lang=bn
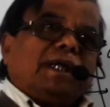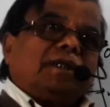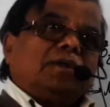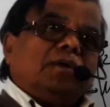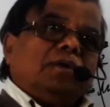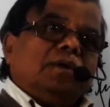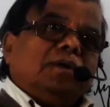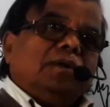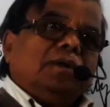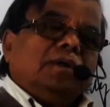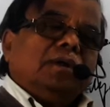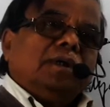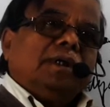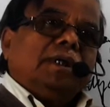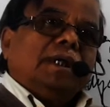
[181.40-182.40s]
পদার্থ
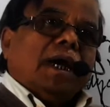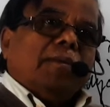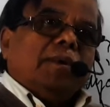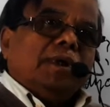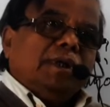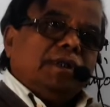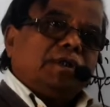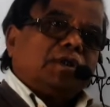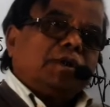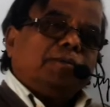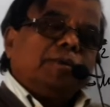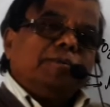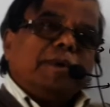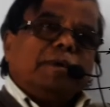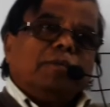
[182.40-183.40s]
এবং নির্দিষ্ট
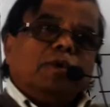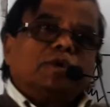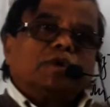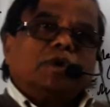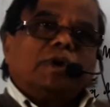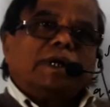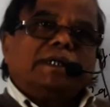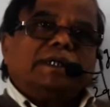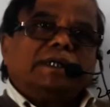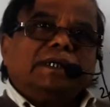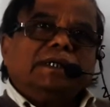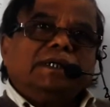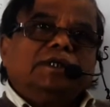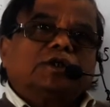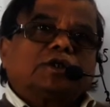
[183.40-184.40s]
পরিমাণ মোল সংখ্যা থেকে
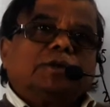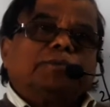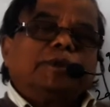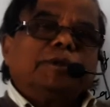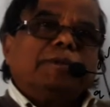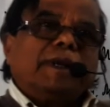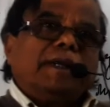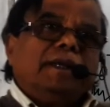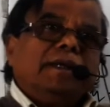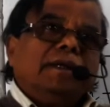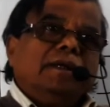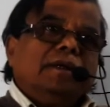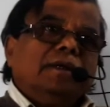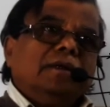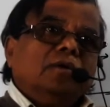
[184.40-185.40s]
নির্দিষ্ট পরিমাণ
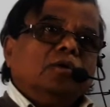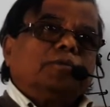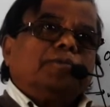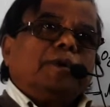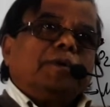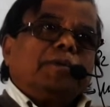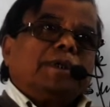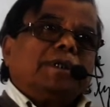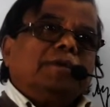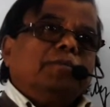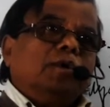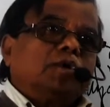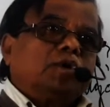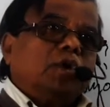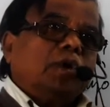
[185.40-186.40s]
উৎপন্ন
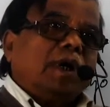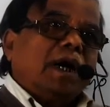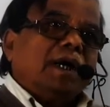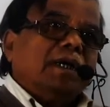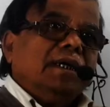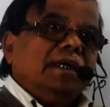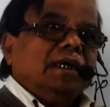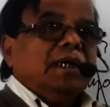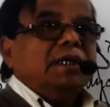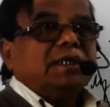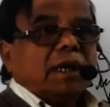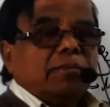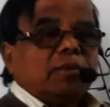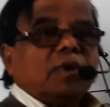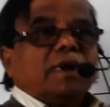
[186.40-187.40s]
পদার্থের মোল সংখ্যা
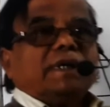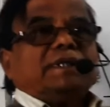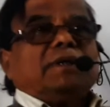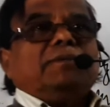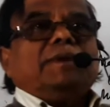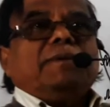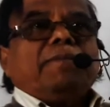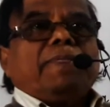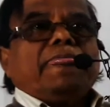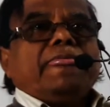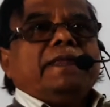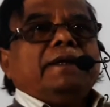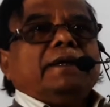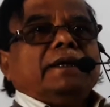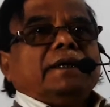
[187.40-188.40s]
হিসাব করা যাবে
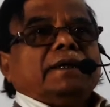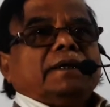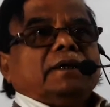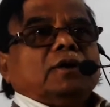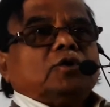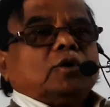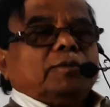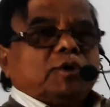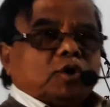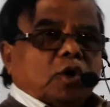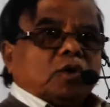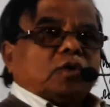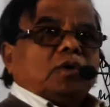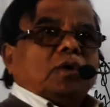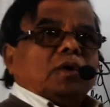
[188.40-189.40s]
তবে
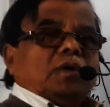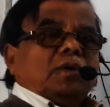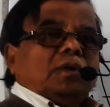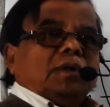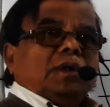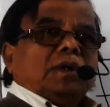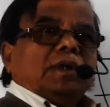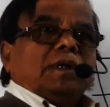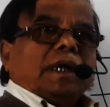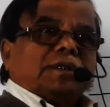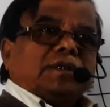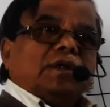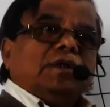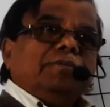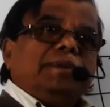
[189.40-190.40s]
শর্ত হলো
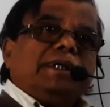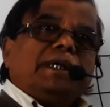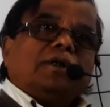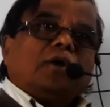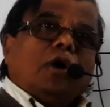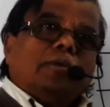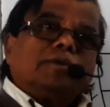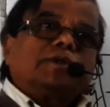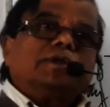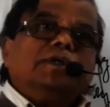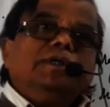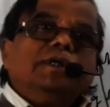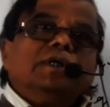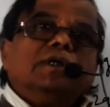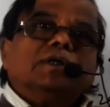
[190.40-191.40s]
রাসায়নিক বিক্রিয়াটা
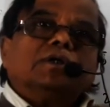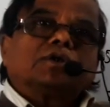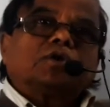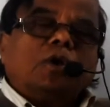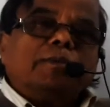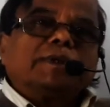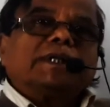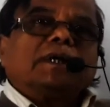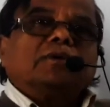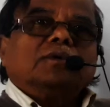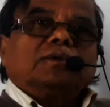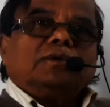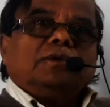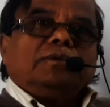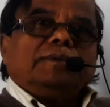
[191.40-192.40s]
অবশ্যই সমতা
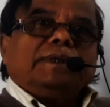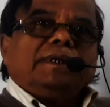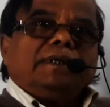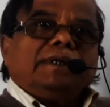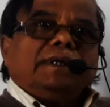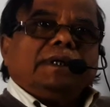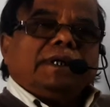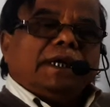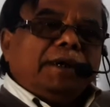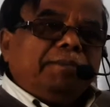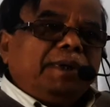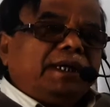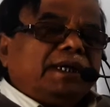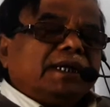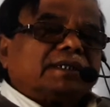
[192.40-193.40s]
করতে হবে এই
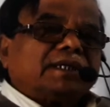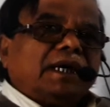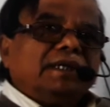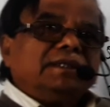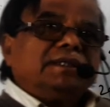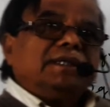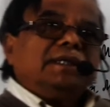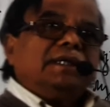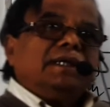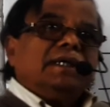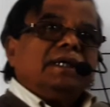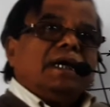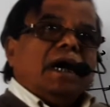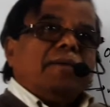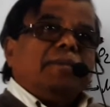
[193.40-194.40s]
বিক্রিয়ার সাহায্যে
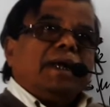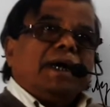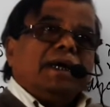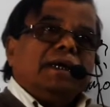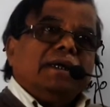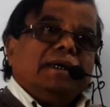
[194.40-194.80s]
আমরা